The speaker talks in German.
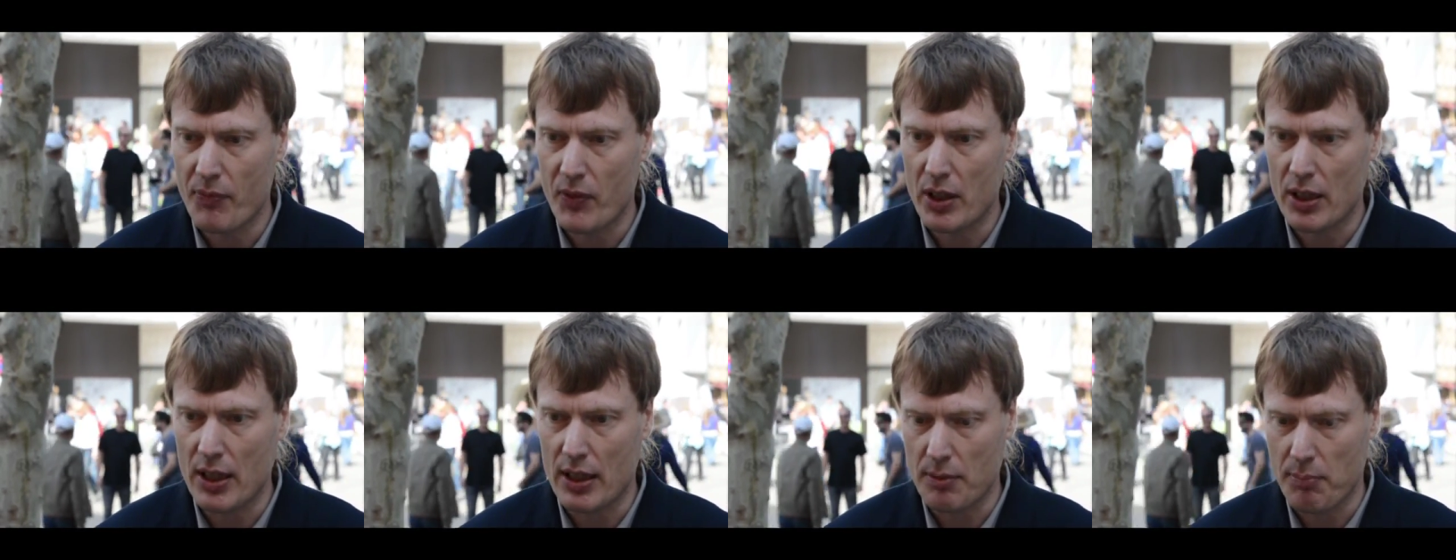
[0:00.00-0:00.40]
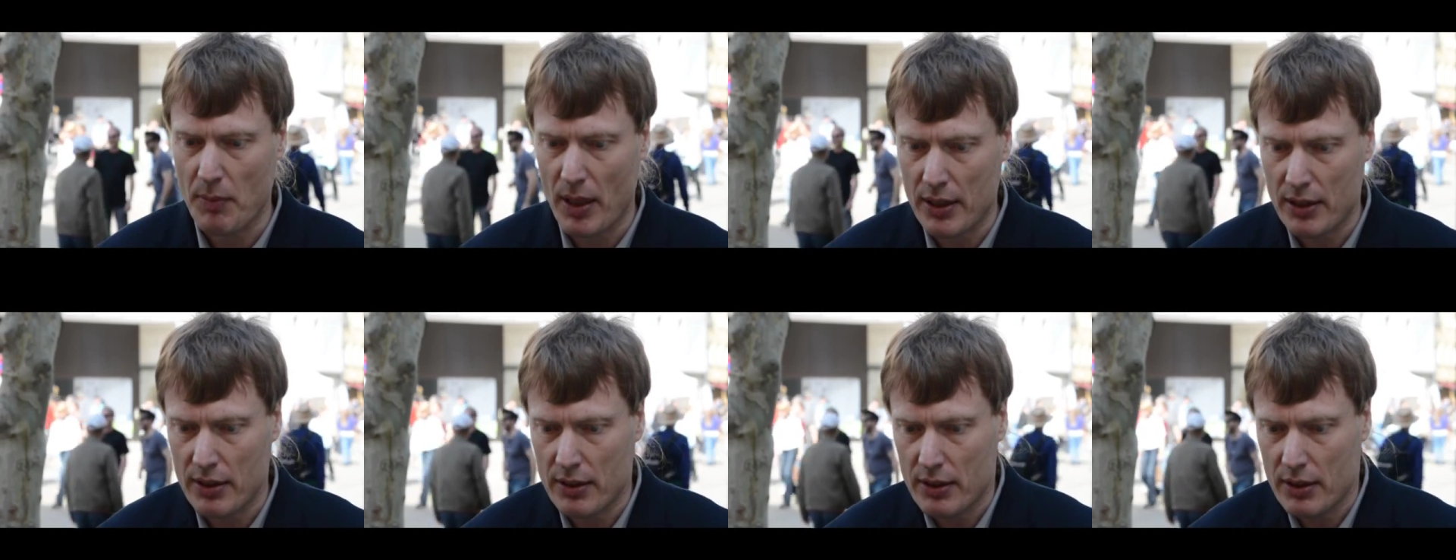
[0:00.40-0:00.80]
dass man
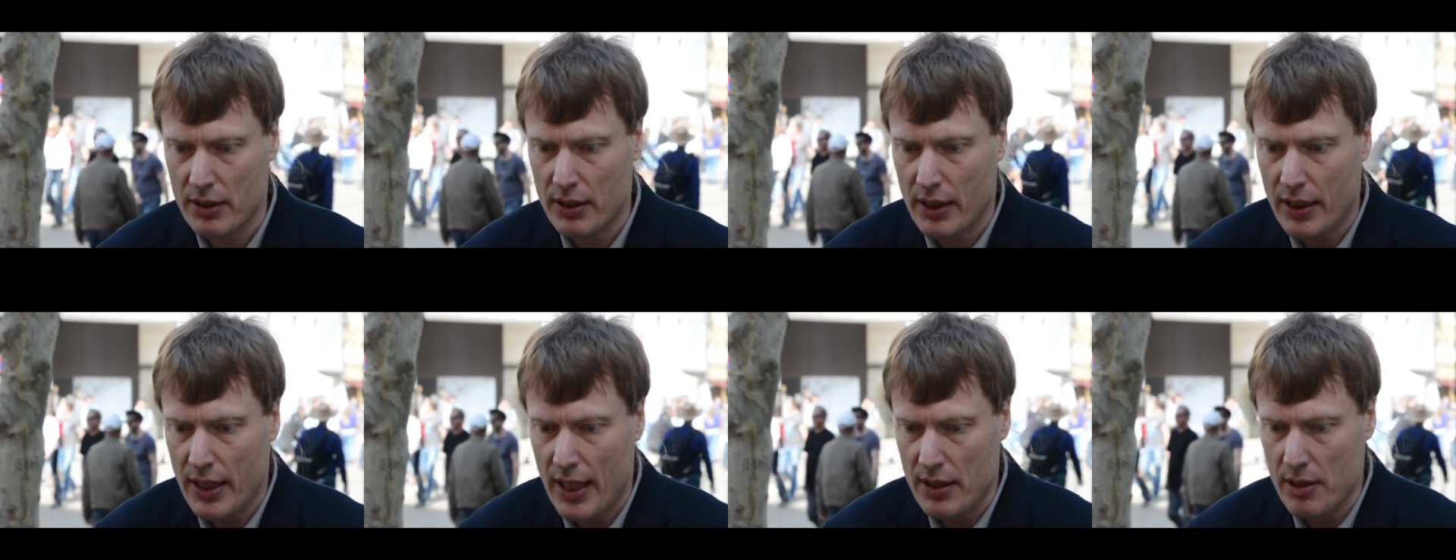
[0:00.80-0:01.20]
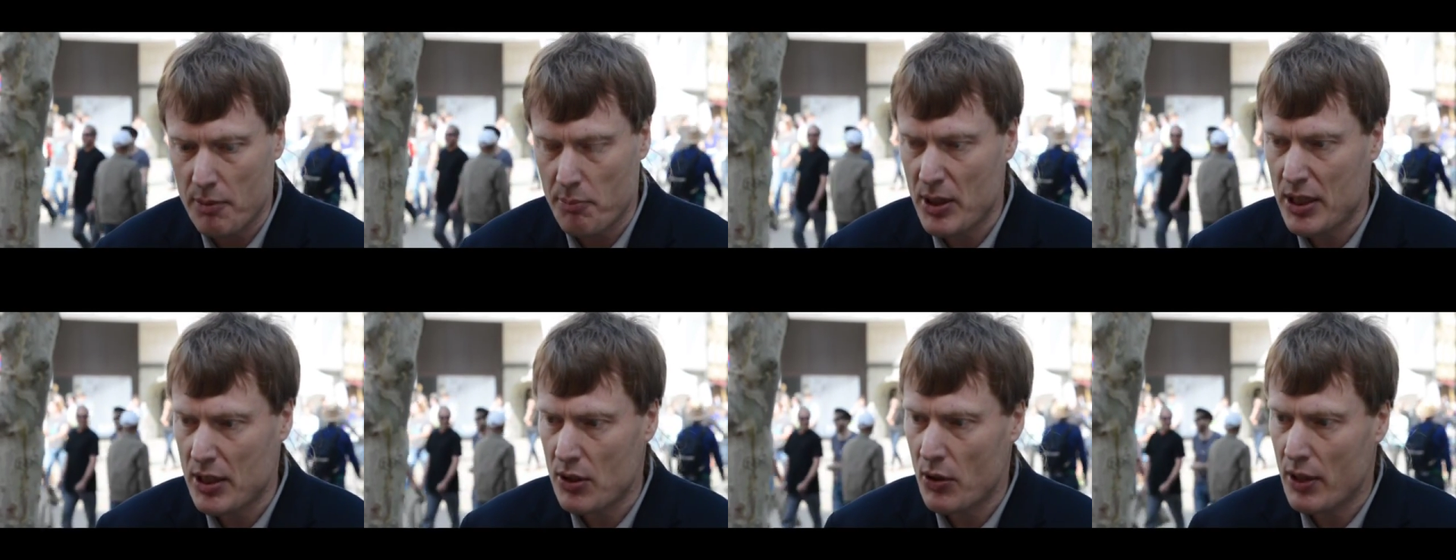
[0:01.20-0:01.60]
die Kette
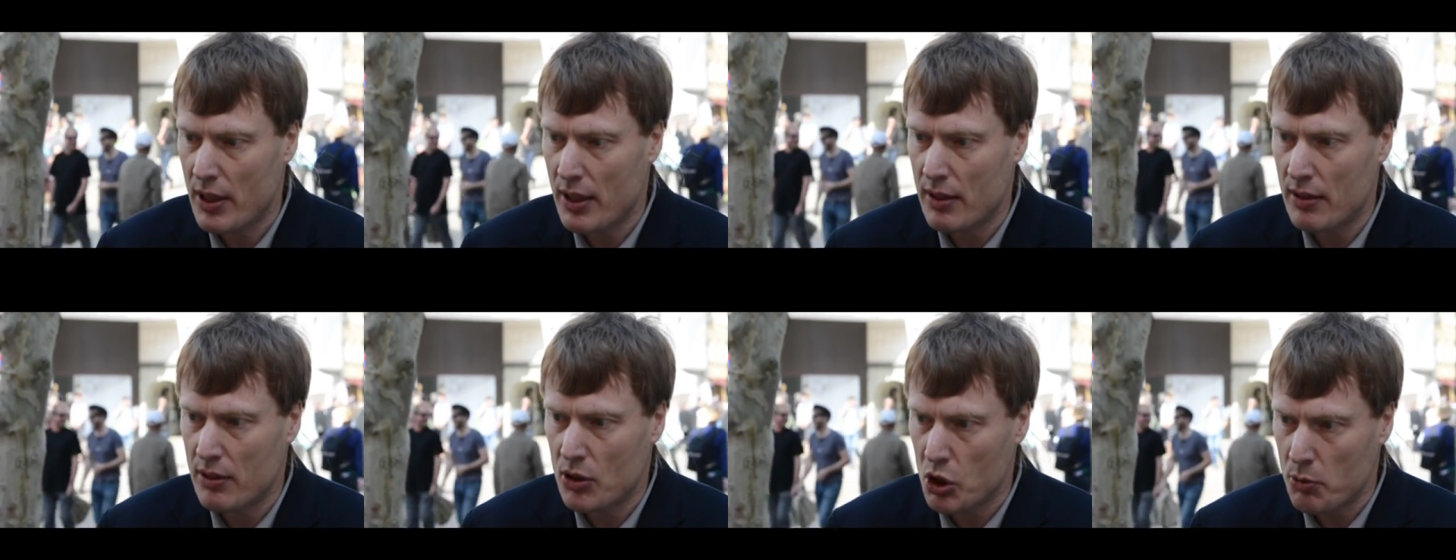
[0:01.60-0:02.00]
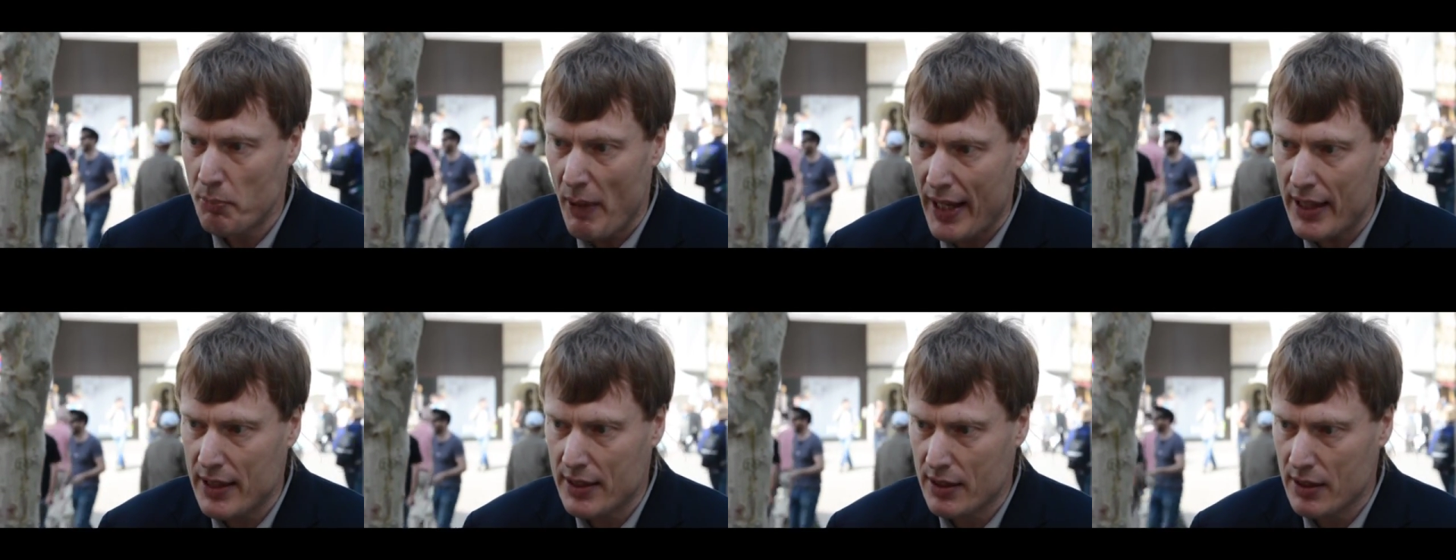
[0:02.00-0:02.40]
bis zu den
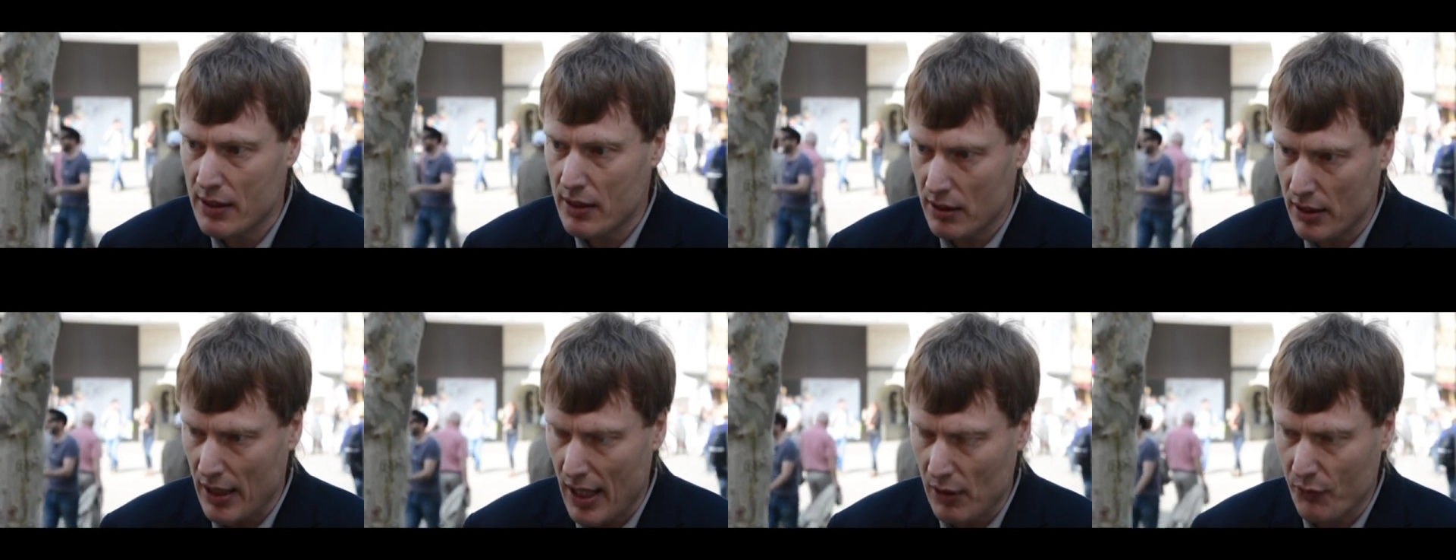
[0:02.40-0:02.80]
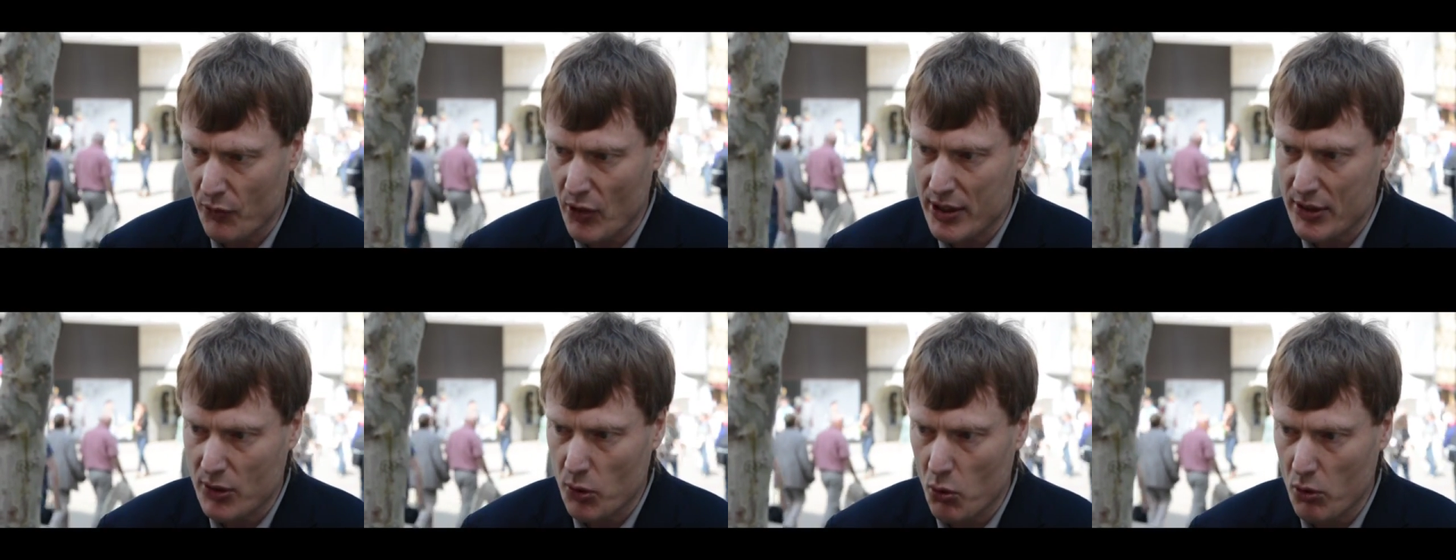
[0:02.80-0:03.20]
Schmelzen
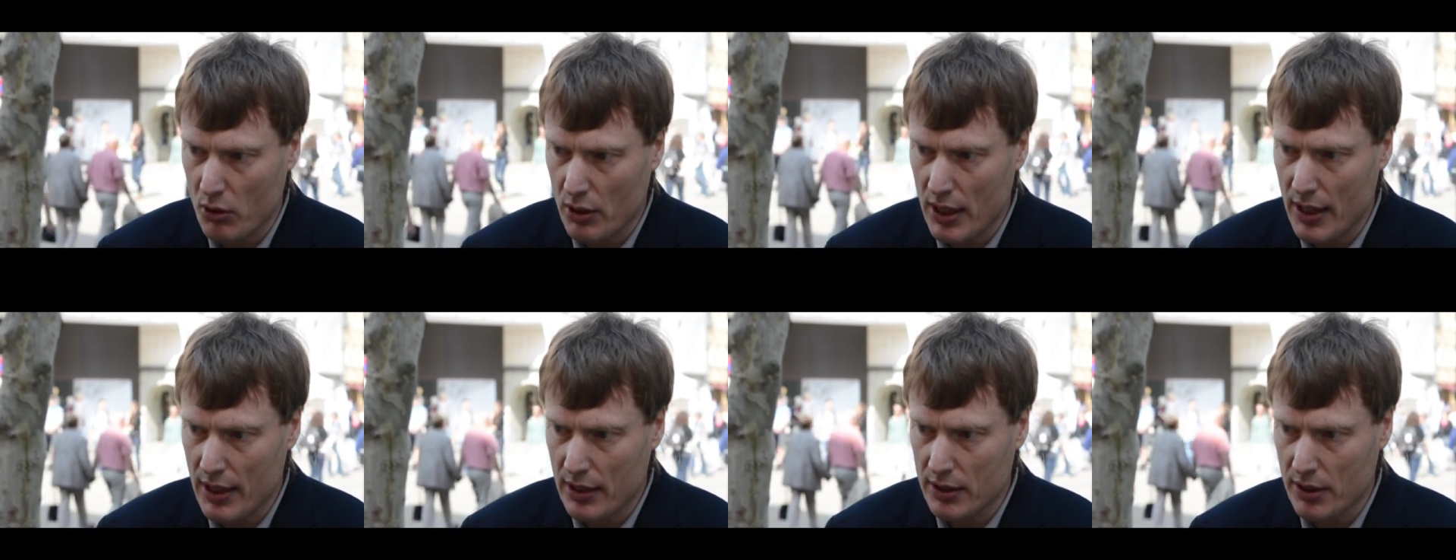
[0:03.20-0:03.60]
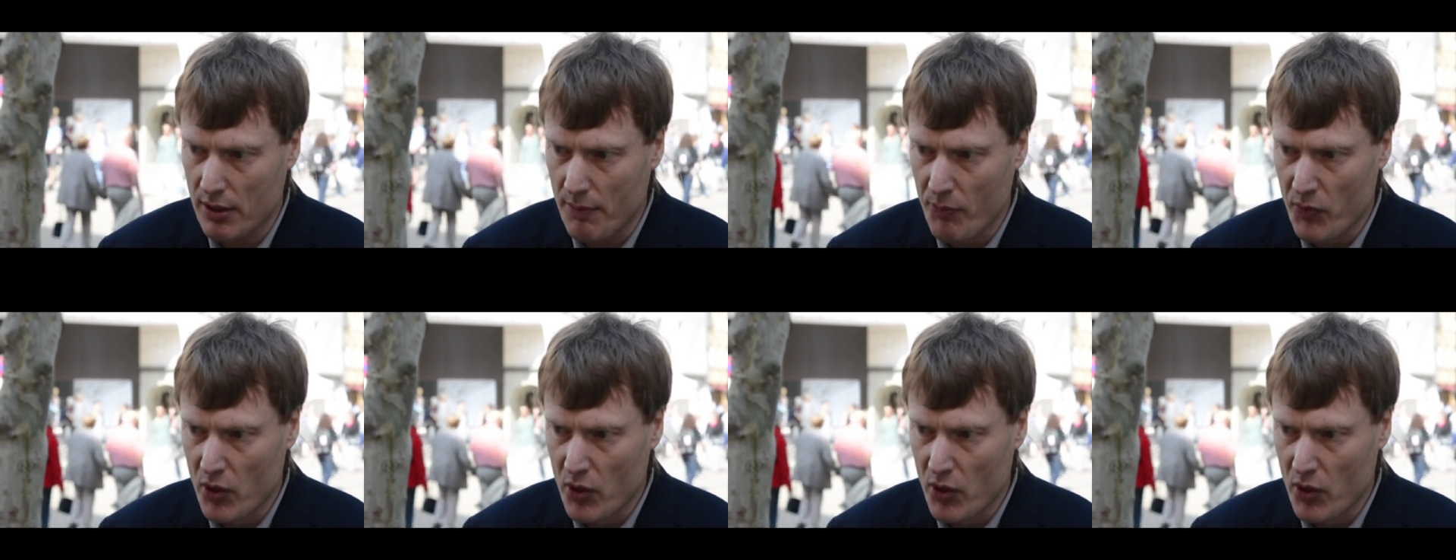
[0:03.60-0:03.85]
nachvollzogen hat